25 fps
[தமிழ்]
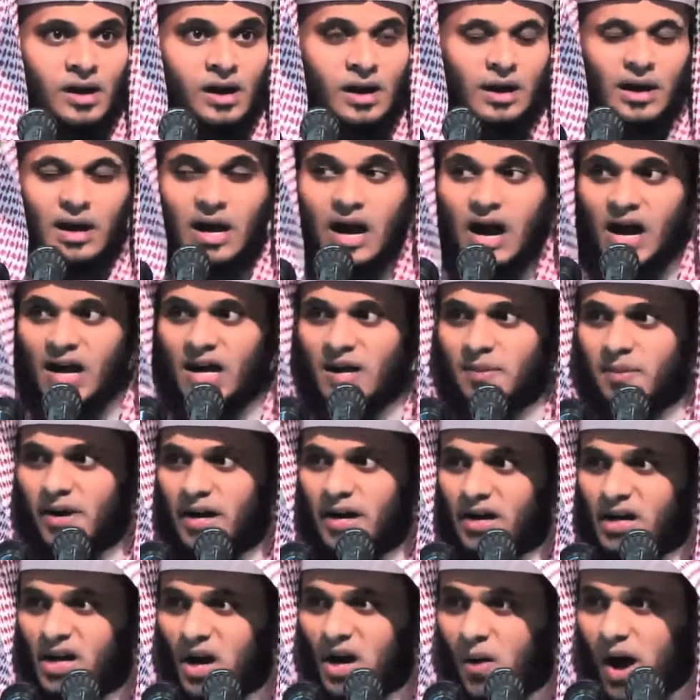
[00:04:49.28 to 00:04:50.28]
அல்ல
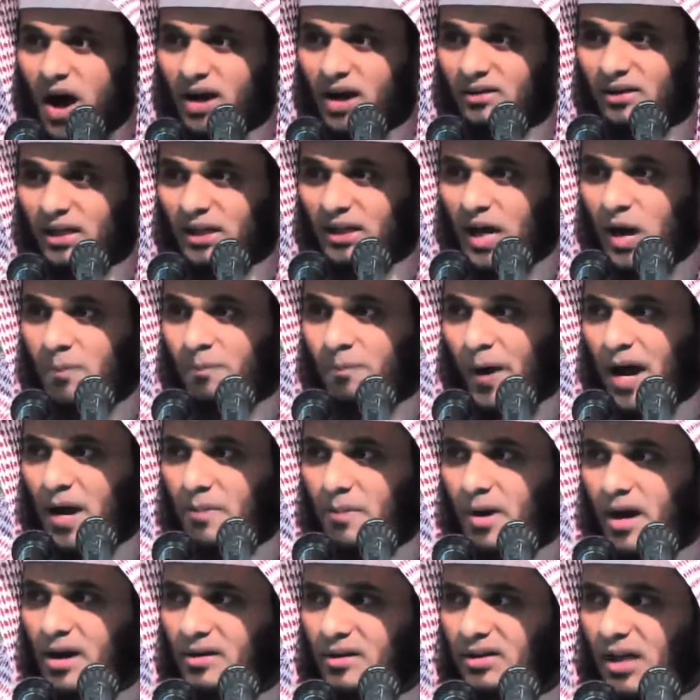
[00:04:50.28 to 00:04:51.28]
அடிமை என்ற வார்த்தையை
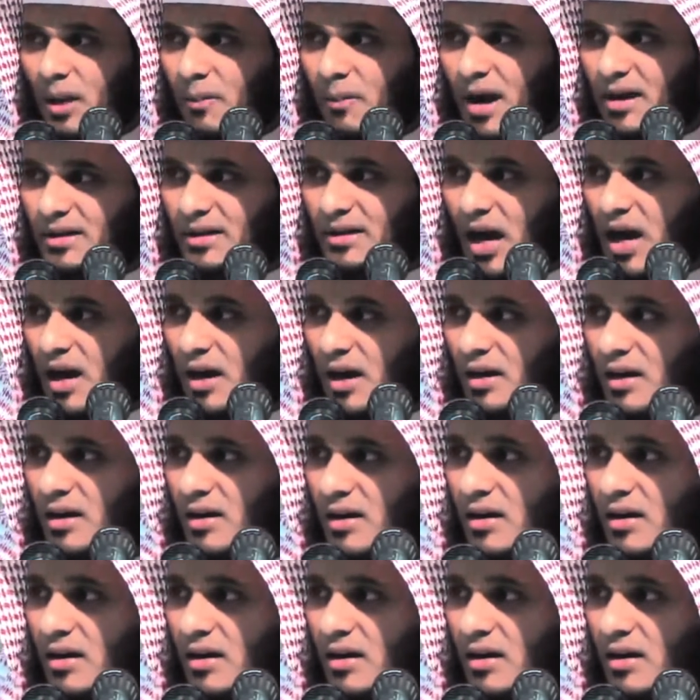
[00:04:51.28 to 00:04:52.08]
பயன்படுத்த மாட்டான்